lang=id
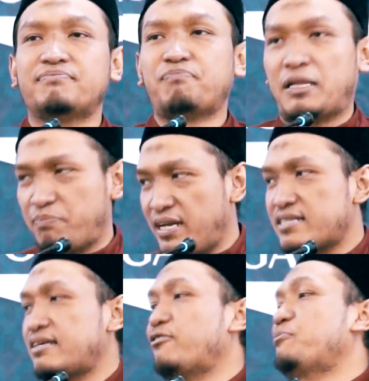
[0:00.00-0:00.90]
14
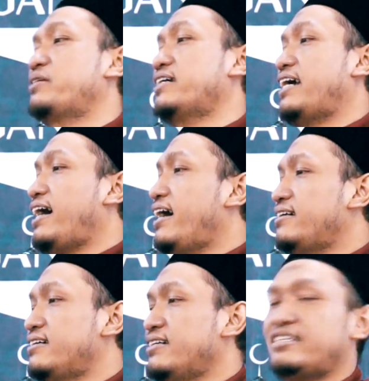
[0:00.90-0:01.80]
tahun pernikahan
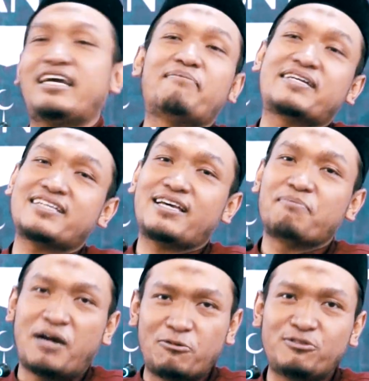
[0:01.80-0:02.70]
dia masih
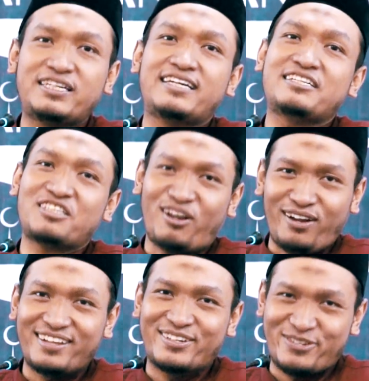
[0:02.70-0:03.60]
mau dan insya
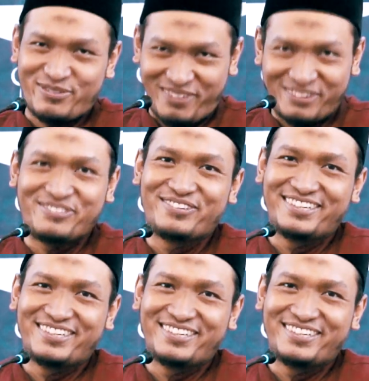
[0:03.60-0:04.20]
Allah terus mau